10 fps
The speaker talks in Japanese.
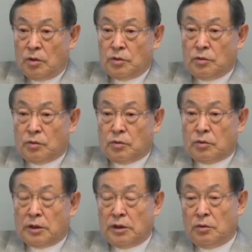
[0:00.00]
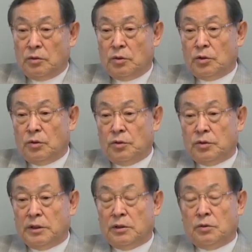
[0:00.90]
いうことで、日本の教育
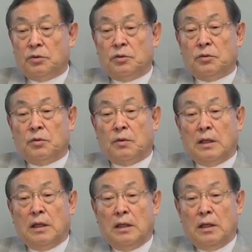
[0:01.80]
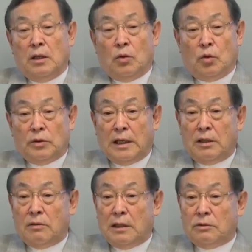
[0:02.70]
制度っていうのは答
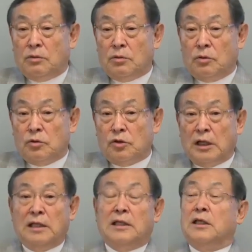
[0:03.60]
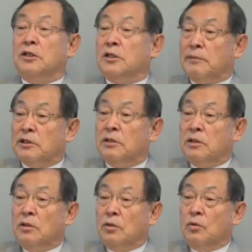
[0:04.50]
えのあることを前提にしてます。
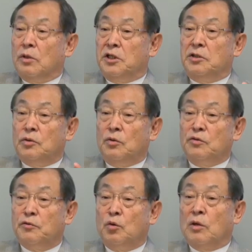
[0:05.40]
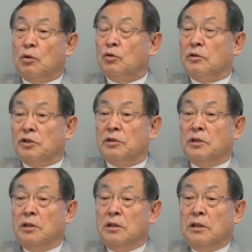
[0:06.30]
これ非常に不幸なことです。
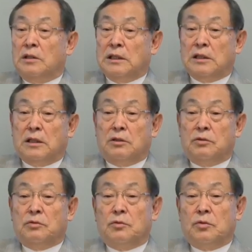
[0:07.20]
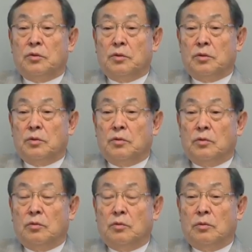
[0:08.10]
なぜかっていうと、
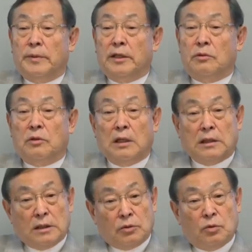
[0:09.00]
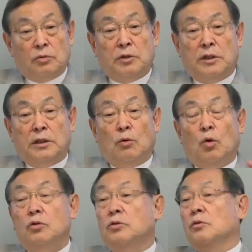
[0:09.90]
欧米の中で特に
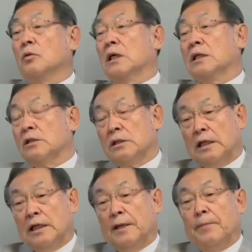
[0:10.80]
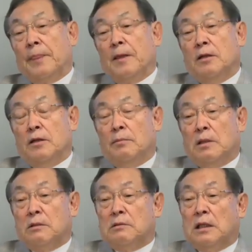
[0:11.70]
北欧がですね、
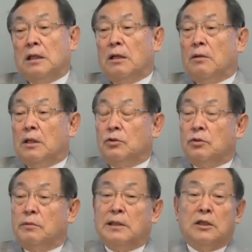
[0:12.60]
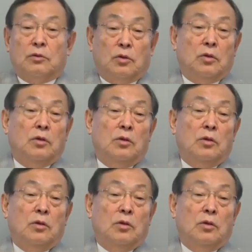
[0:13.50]
デンマークなんかはちょっと待てと、